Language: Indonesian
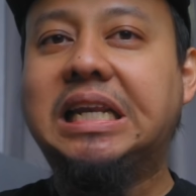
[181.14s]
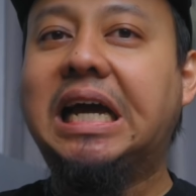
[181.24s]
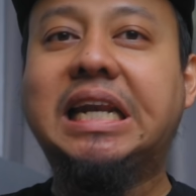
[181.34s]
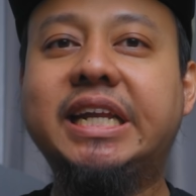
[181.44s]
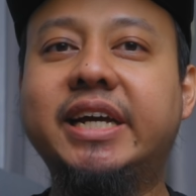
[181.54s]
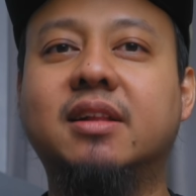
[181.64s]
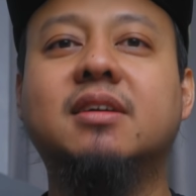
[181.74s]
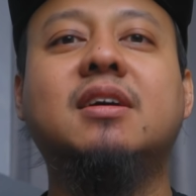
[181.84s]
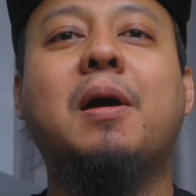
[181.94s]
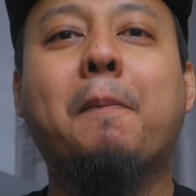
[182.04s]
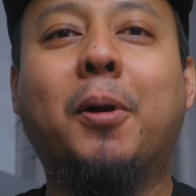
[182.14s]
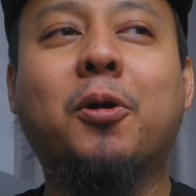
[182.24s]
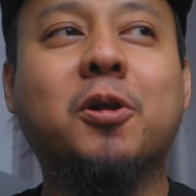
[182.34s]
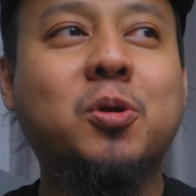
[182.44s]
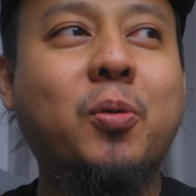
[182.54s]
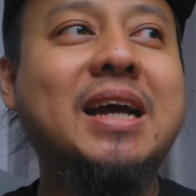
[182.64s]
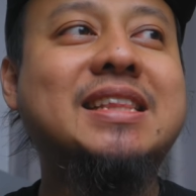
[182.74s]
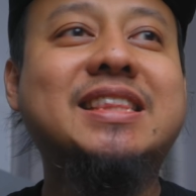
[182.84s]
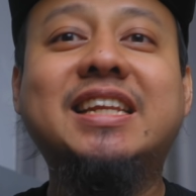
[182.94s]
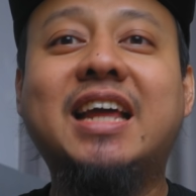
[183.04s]
Dan deal. Menurut gue
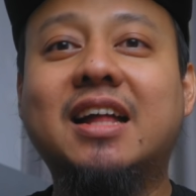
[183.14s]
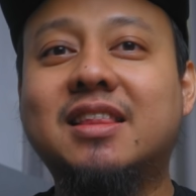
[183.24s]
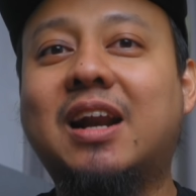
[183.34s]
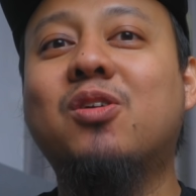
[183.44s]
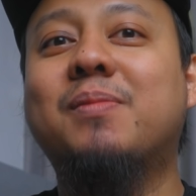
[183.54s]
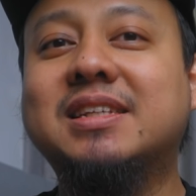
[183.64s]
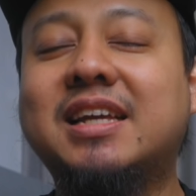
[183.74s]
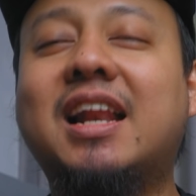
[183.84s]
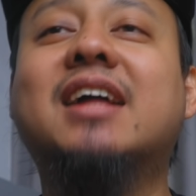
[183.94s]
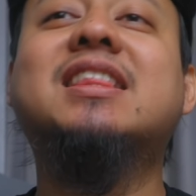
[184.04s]
tidak terlalu masalah.